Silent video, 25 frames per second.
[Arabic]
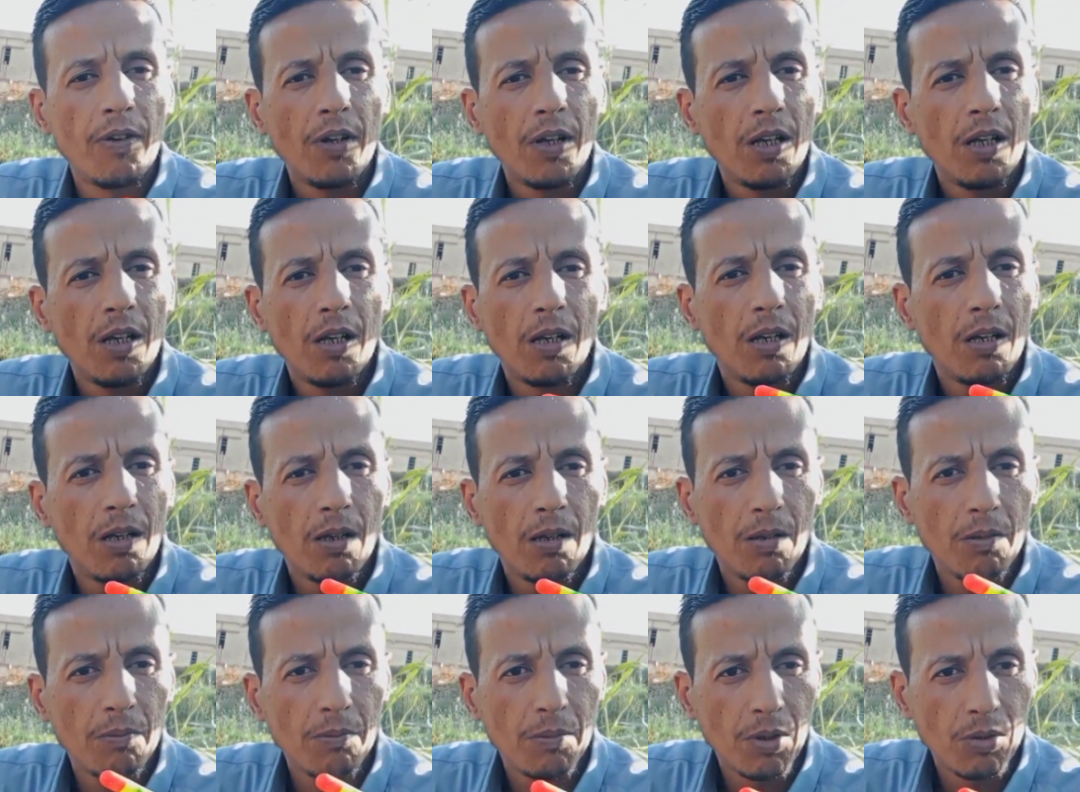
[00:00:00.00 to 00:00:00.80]

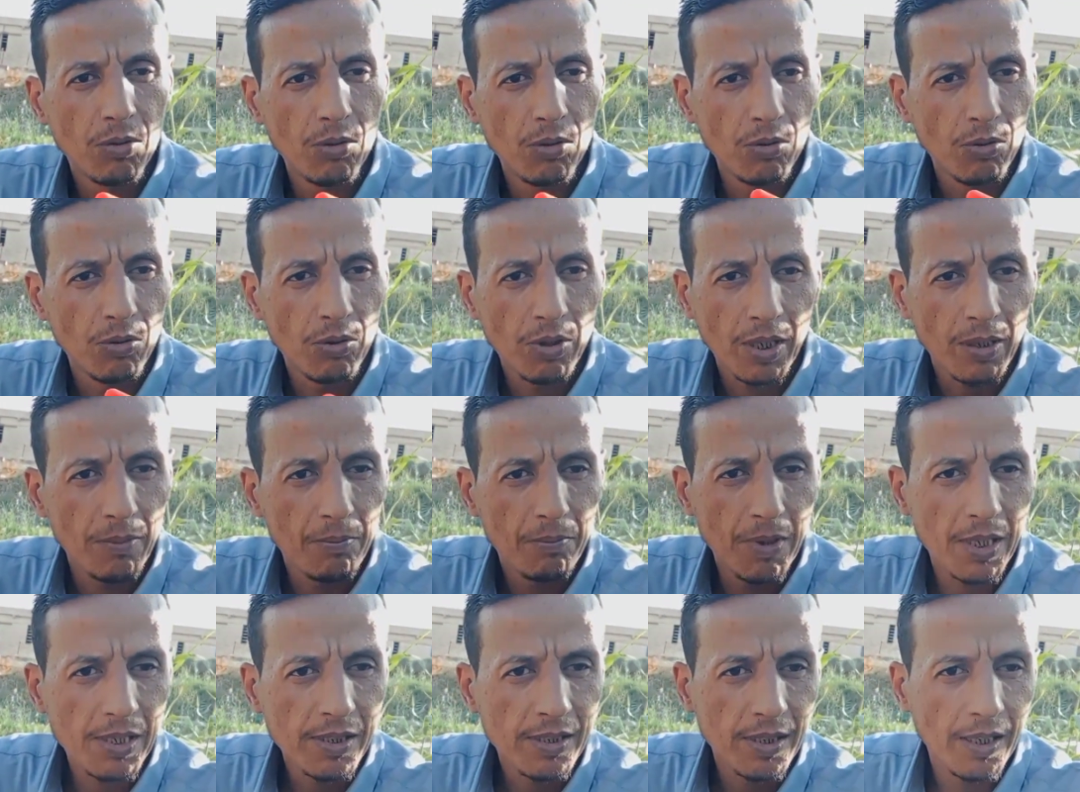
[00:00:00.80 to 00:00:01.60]
فبقول له
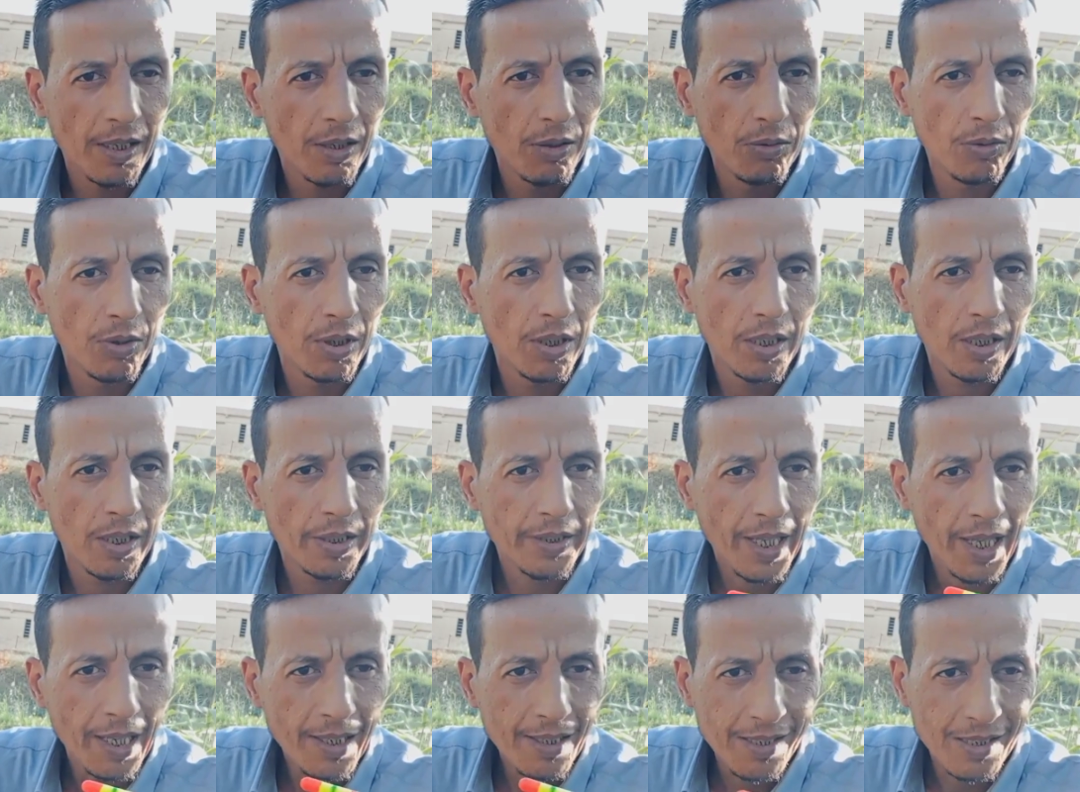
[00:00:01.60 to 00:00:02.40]
الغماز ده هو
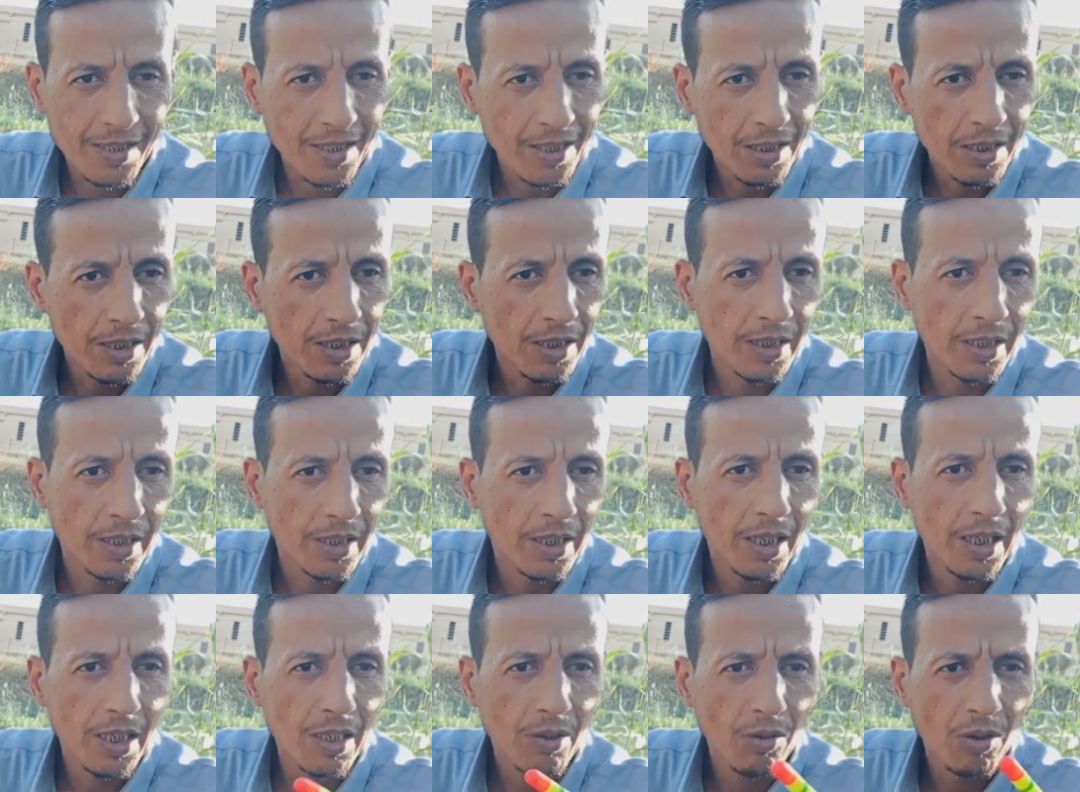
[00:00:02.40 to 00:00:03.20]
انا عايز زيه
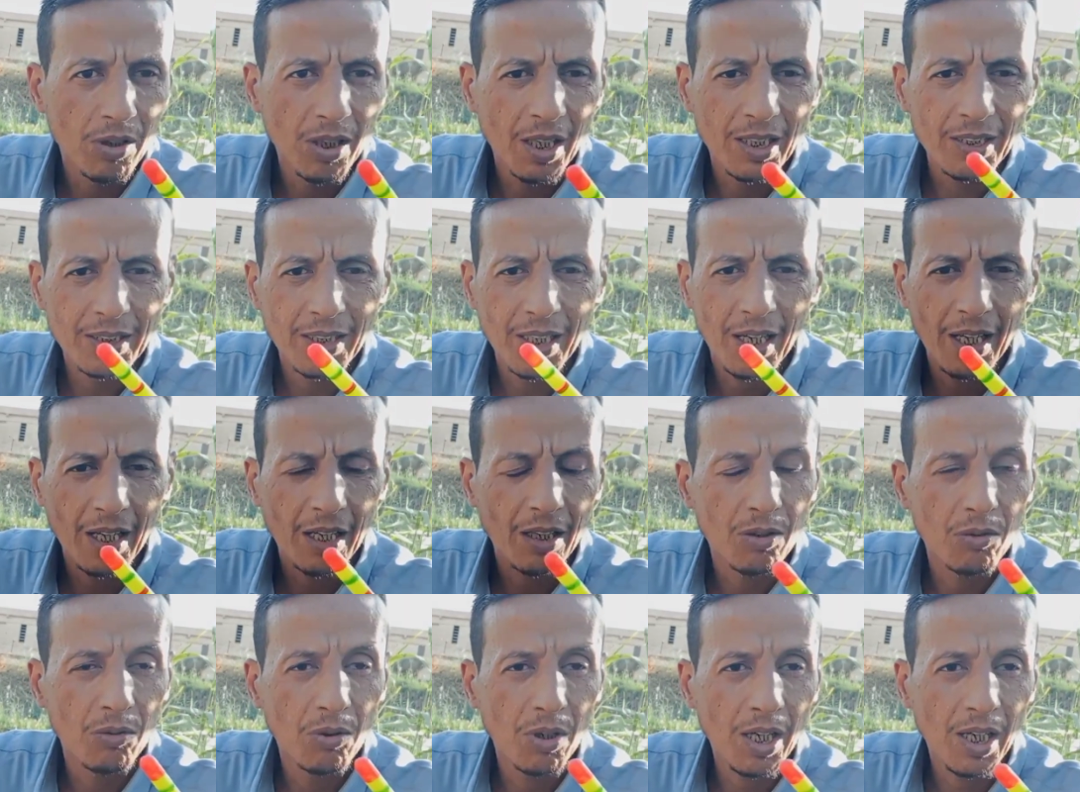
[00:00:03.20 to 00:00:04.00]
قال لي والله ده
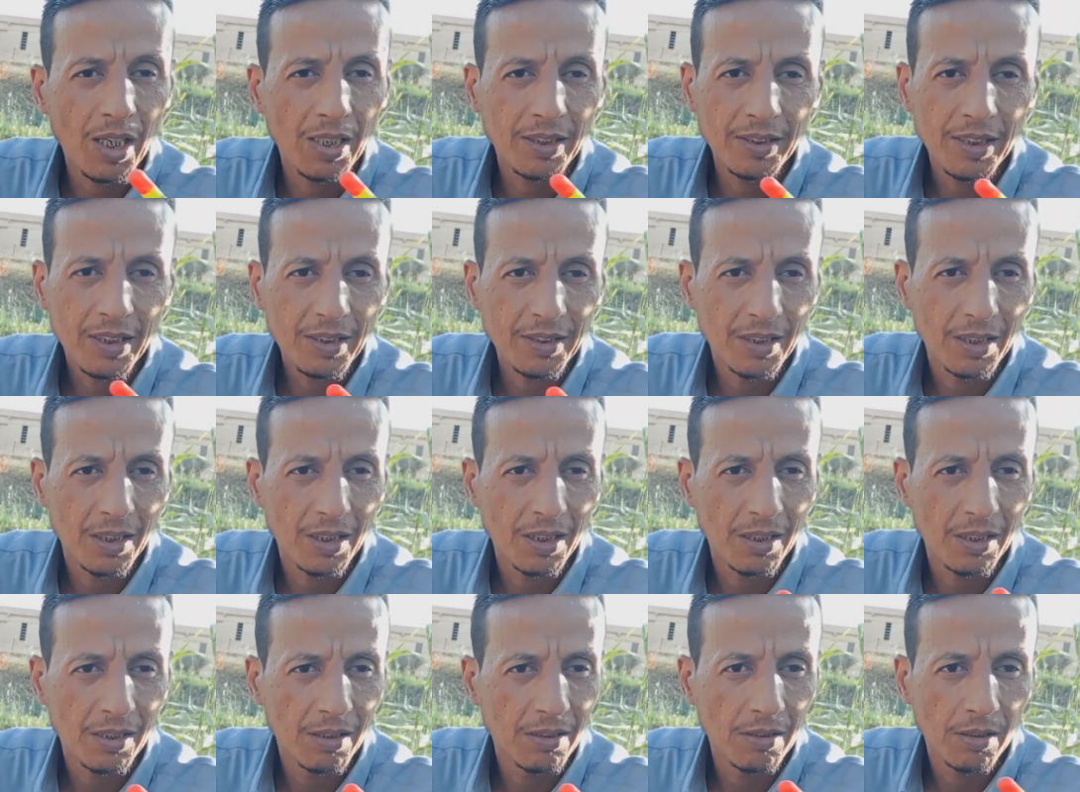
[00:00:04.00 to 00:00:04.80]
اخر واحد
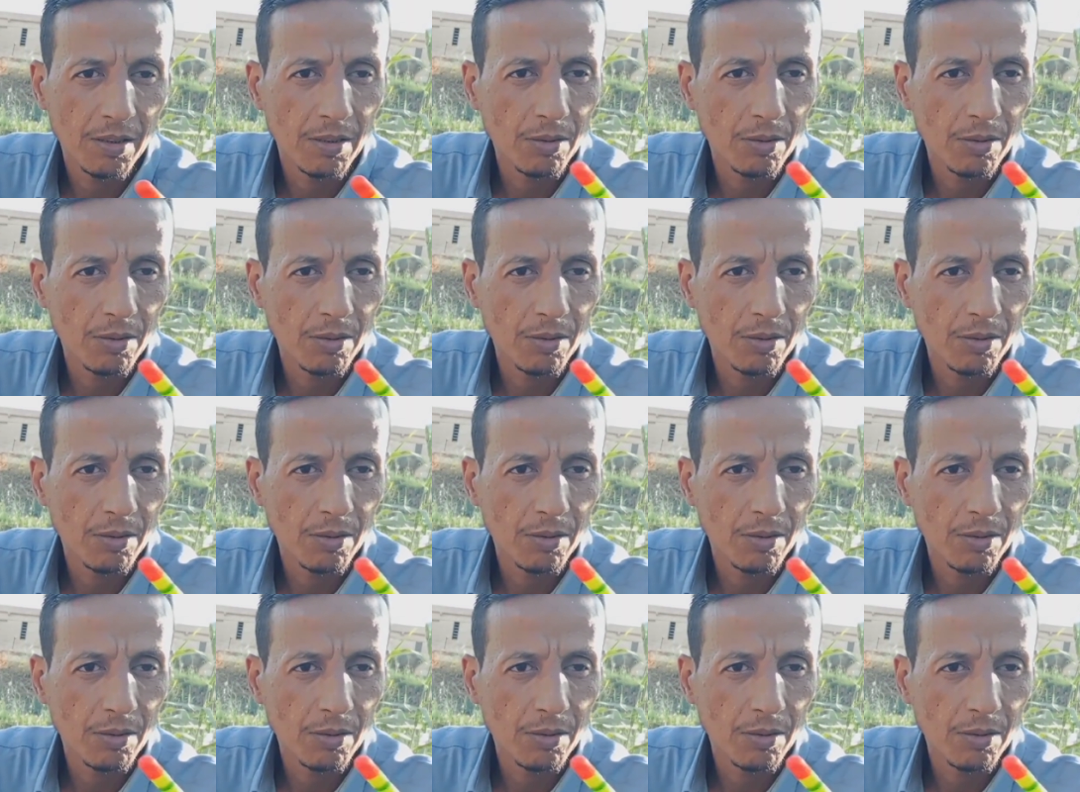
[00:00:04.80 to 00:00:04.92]
احنا